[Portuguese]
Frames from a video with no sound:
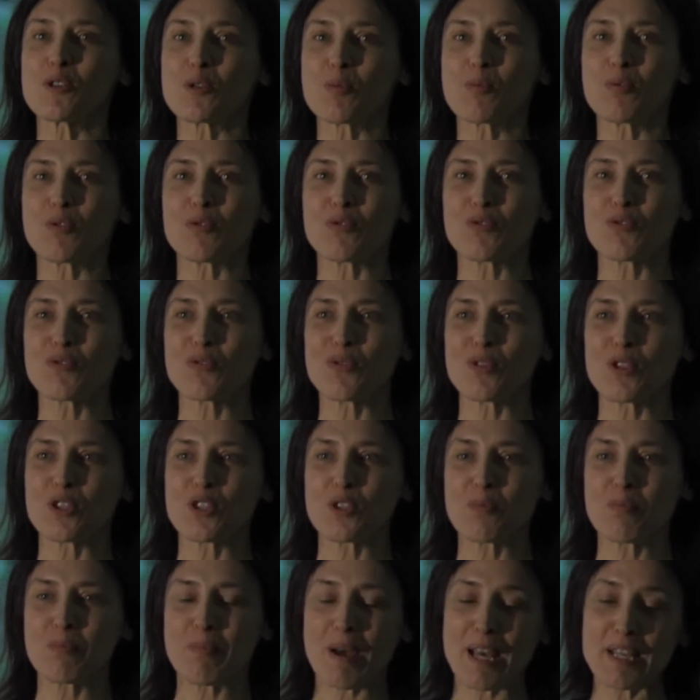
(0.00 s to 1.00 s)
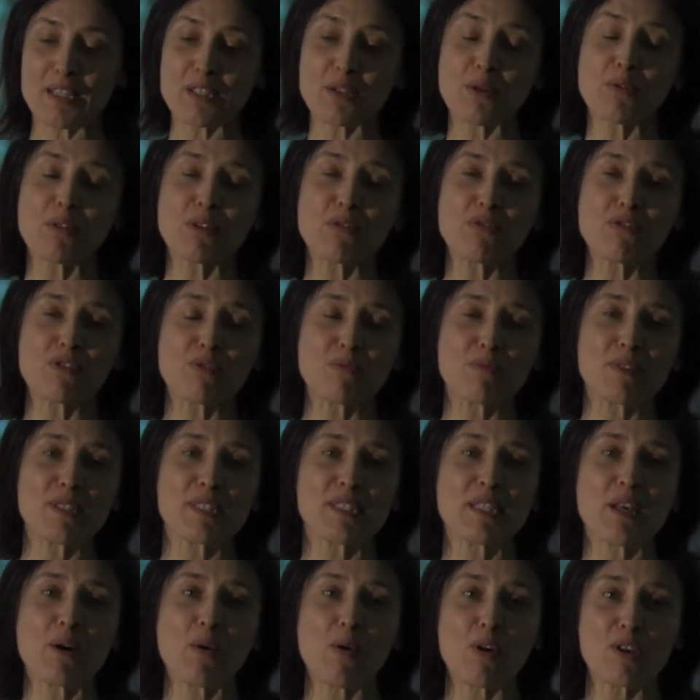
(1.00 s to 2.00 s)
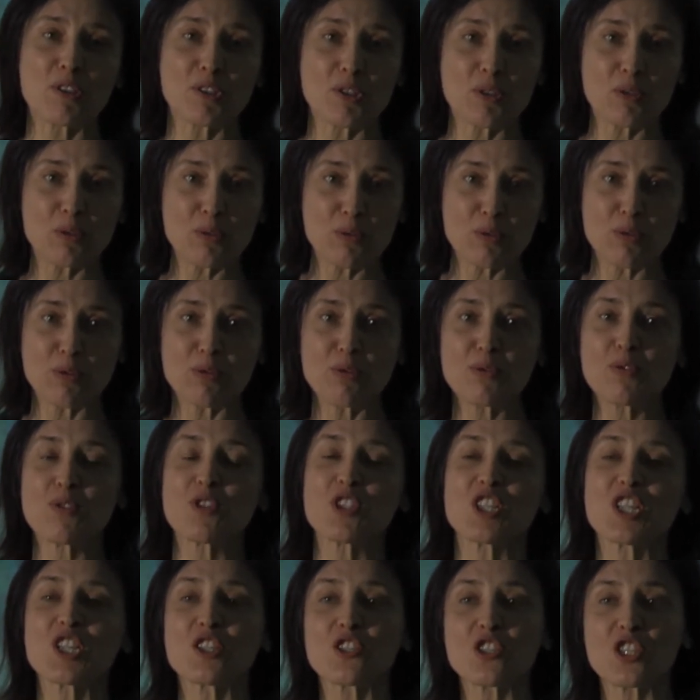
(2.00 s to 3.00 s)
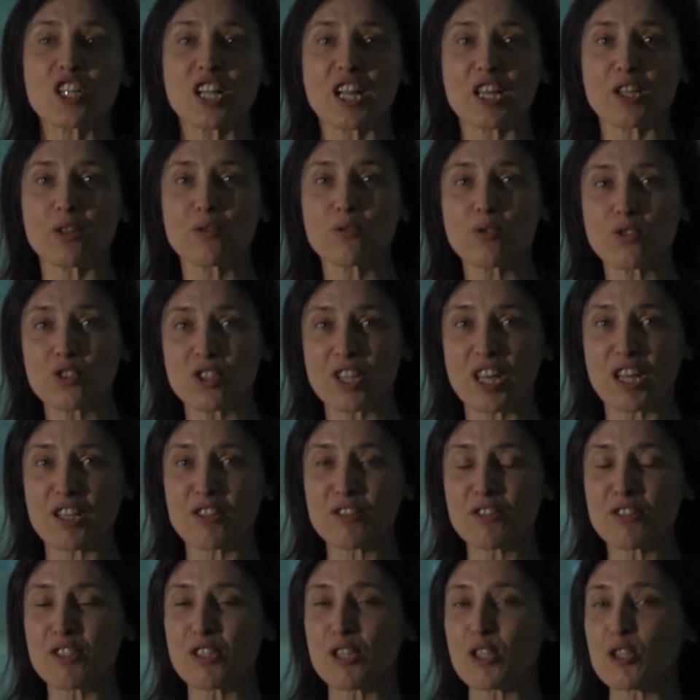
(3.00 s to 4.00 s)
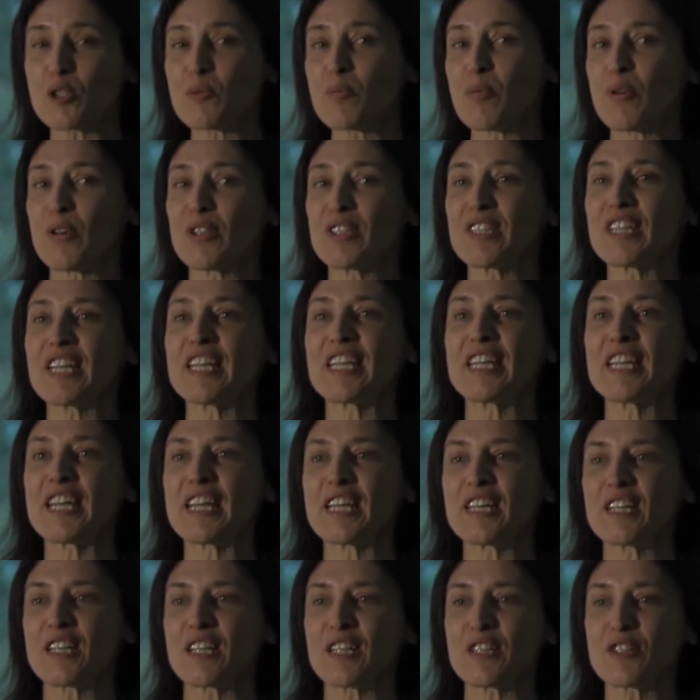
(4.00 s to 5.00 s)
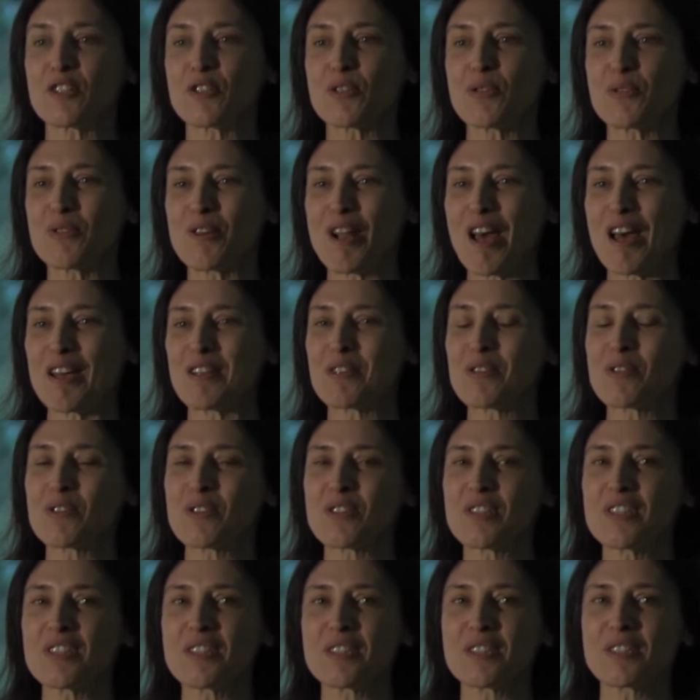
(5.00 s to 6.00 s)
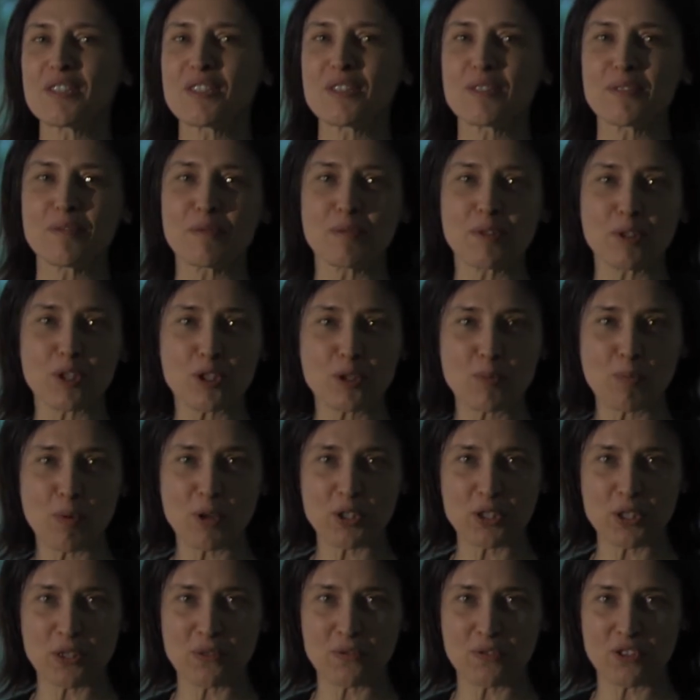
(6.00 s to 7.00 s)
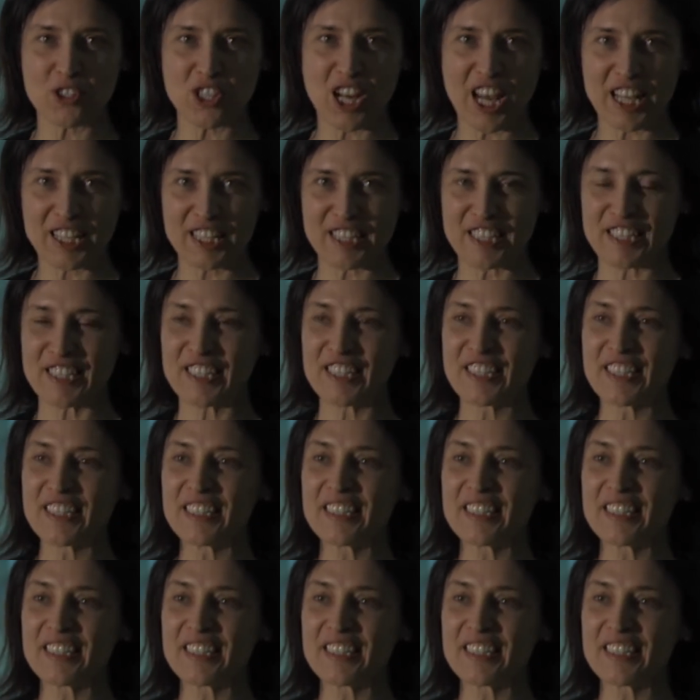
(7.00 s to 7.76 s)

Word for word: os professores passam a informação aos alunos, eles leem os textos e respondem a questionários de resposta fechada.